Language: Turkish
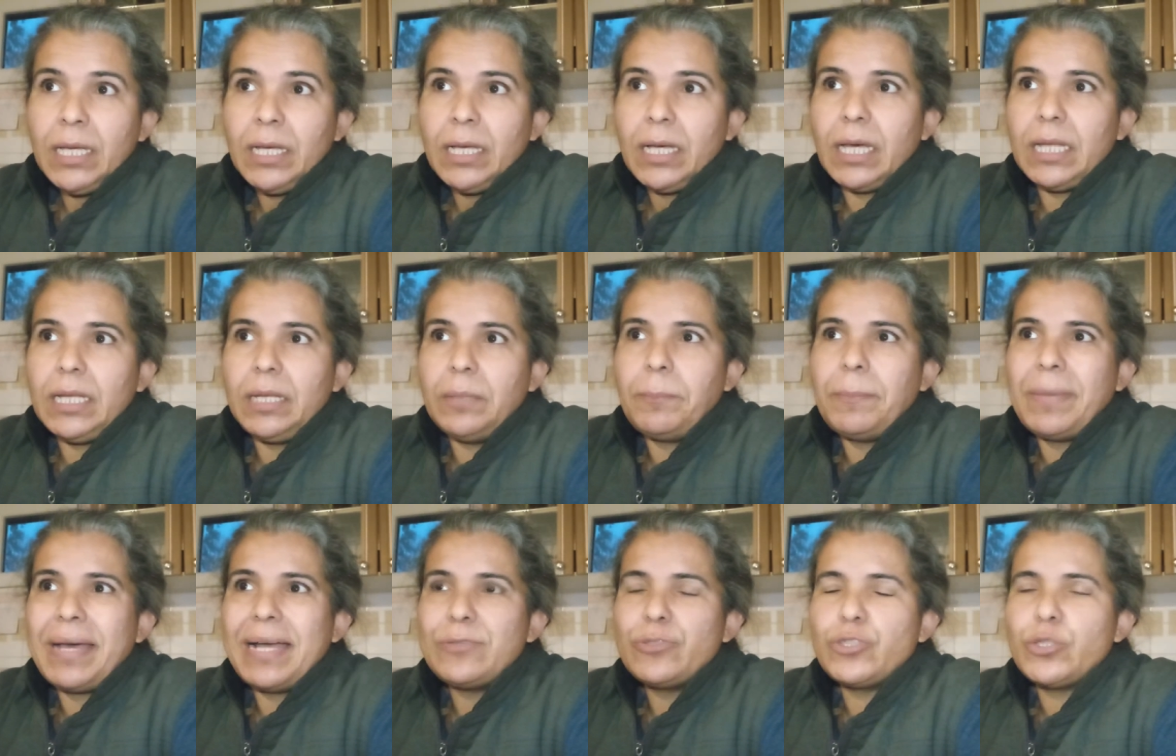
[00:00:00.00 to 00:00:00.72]
Hani
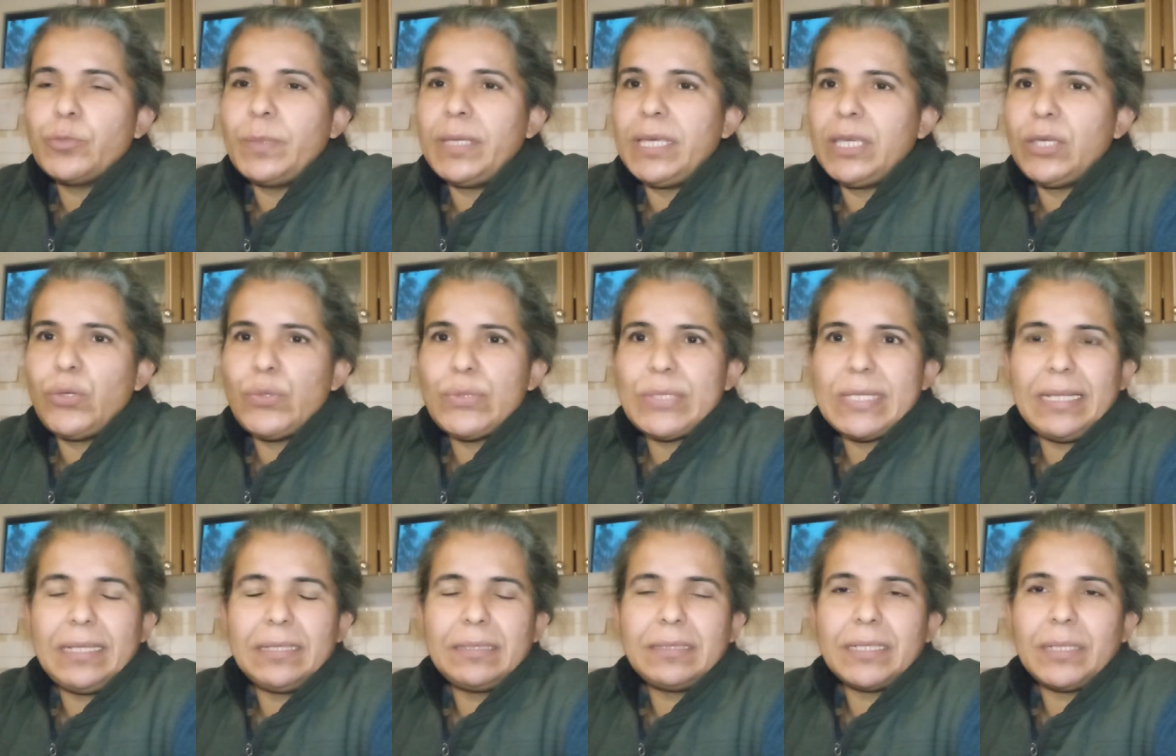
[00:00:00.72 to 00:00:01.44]
ben tutup da
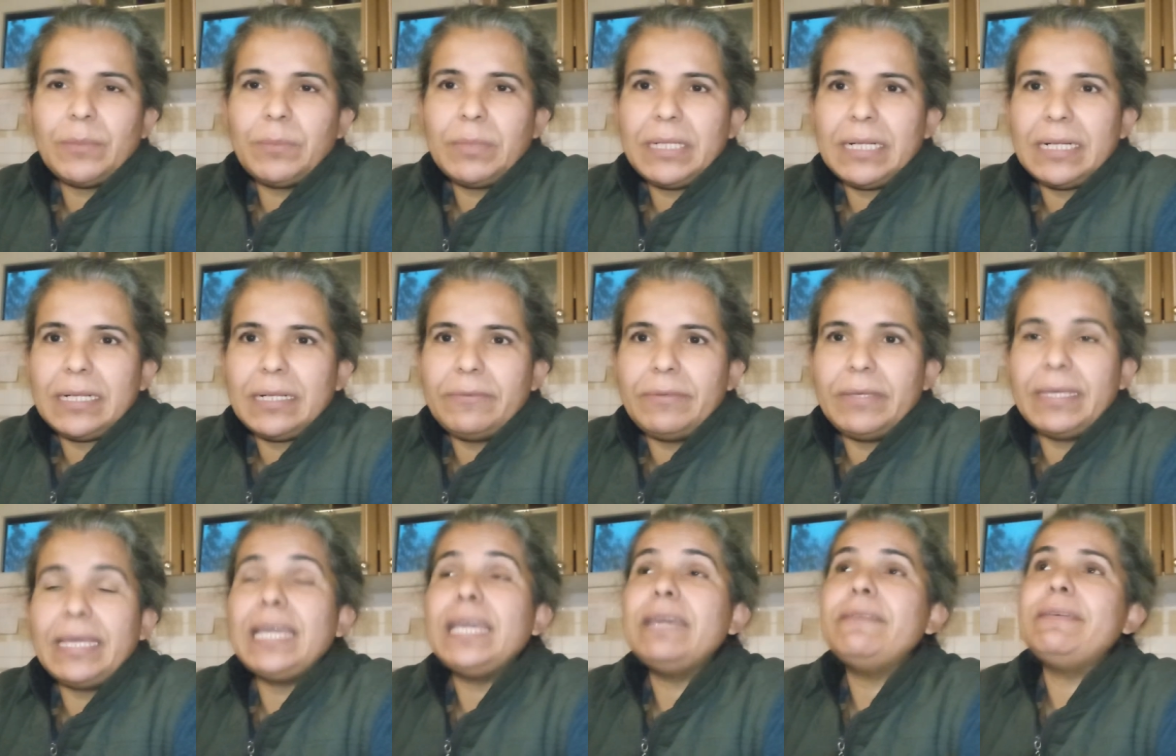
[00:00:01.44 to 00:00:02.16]
250 gram
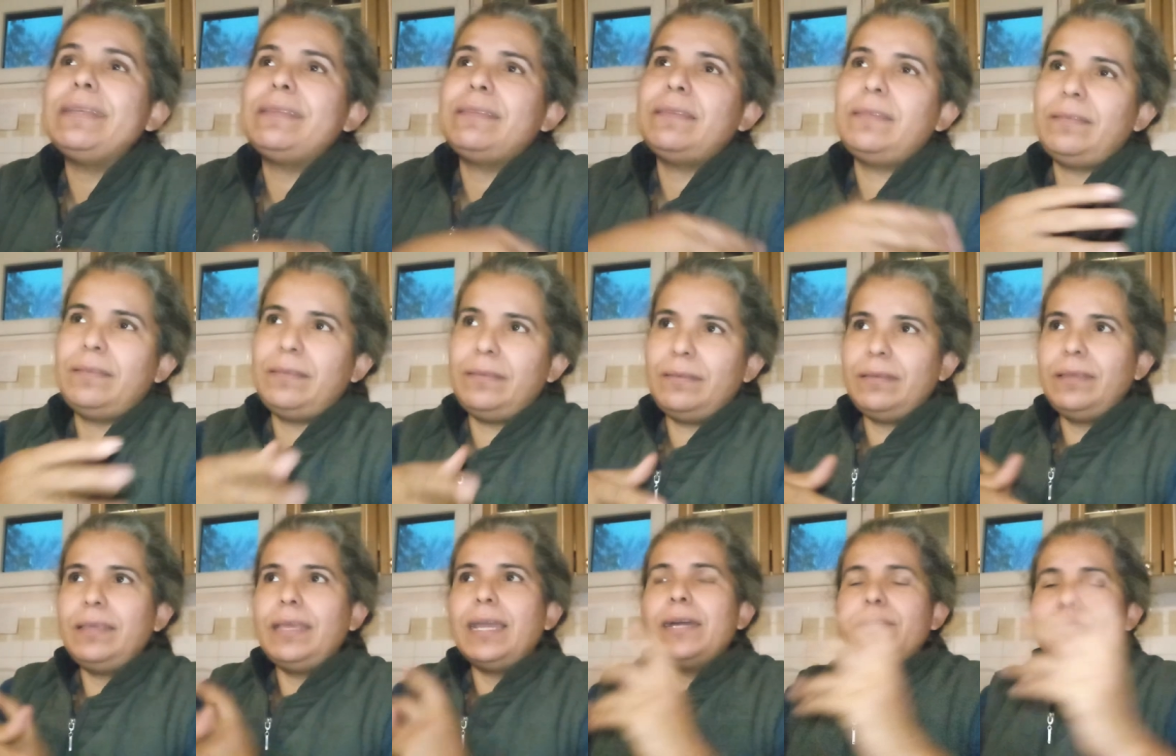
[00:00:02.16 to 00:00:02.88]
kahve evet
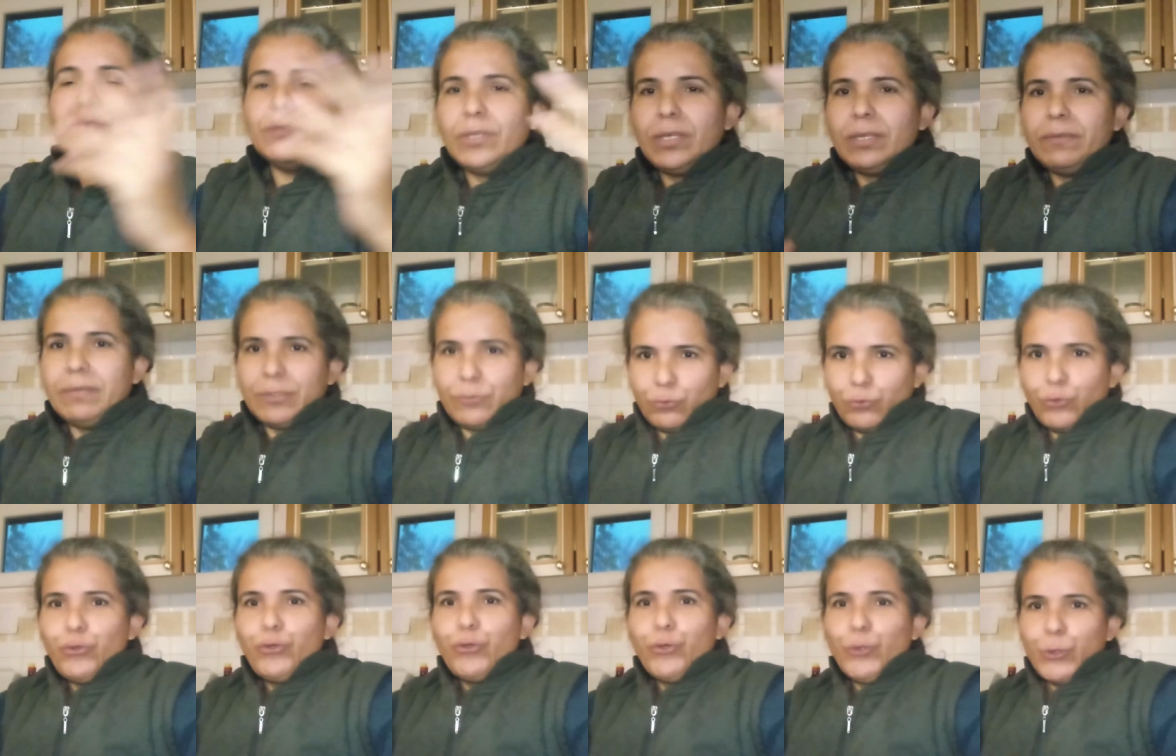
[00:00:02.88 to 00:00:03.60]
yani evet
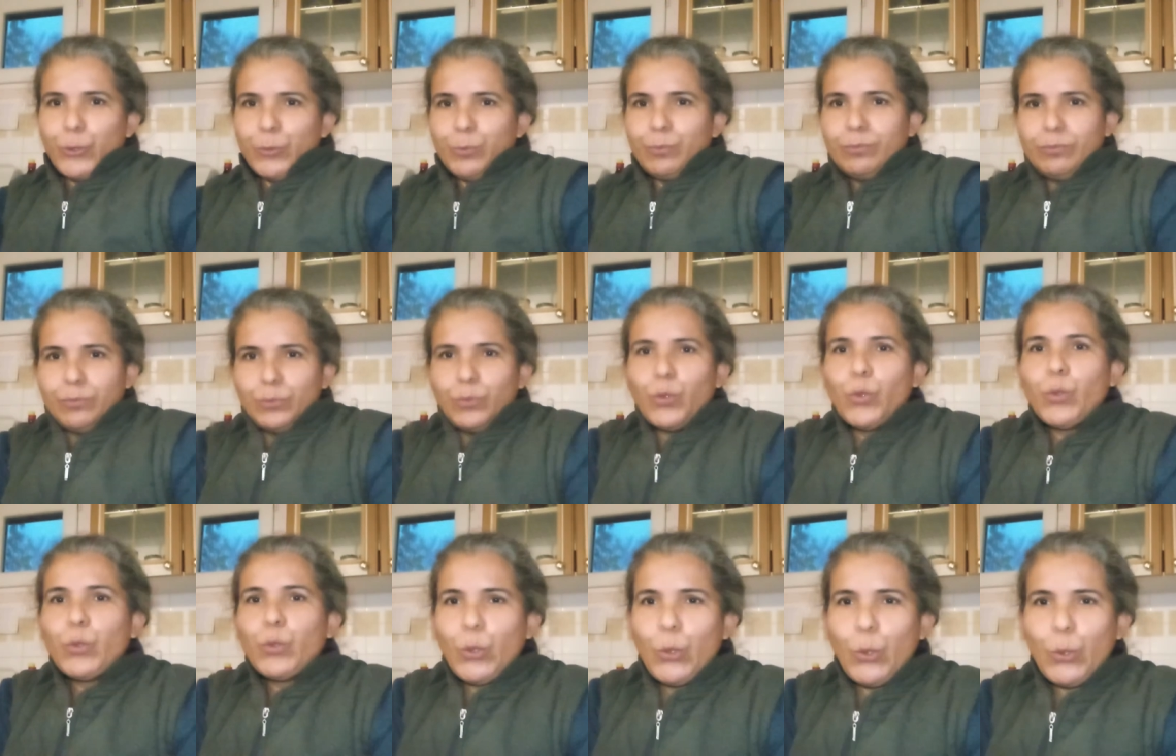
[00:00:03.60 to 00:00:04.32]
duyuyorum,
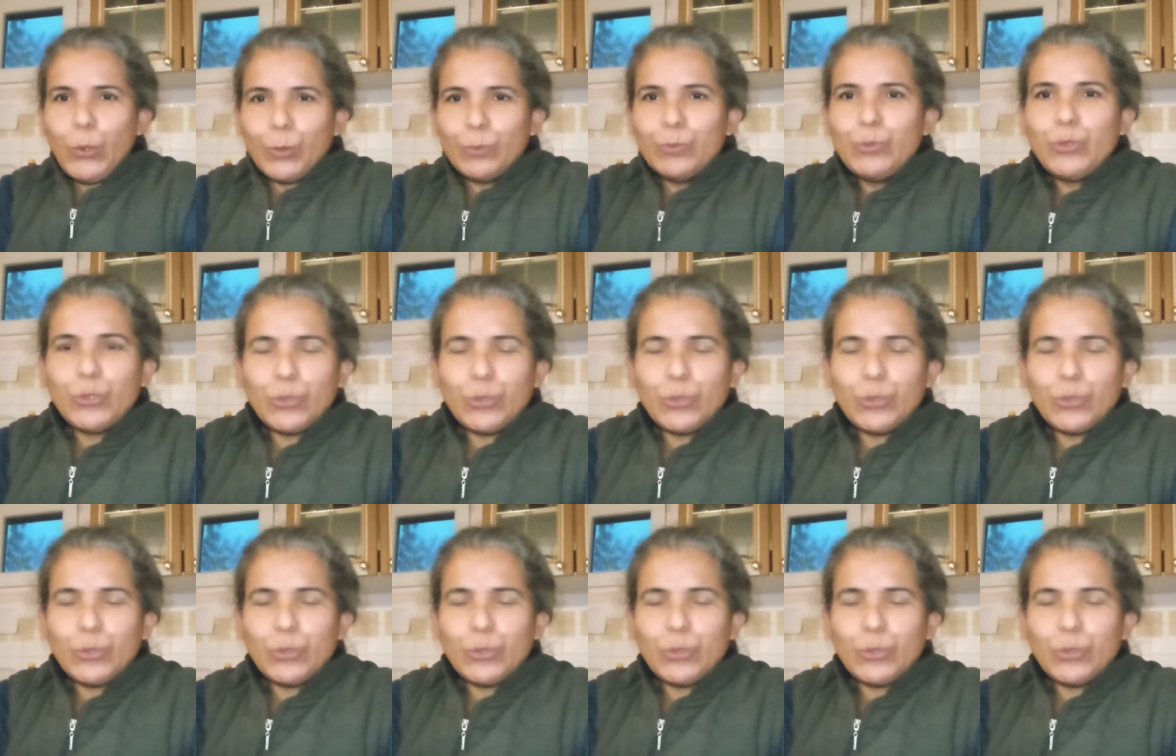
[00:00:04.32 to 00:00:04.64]
okuyorum.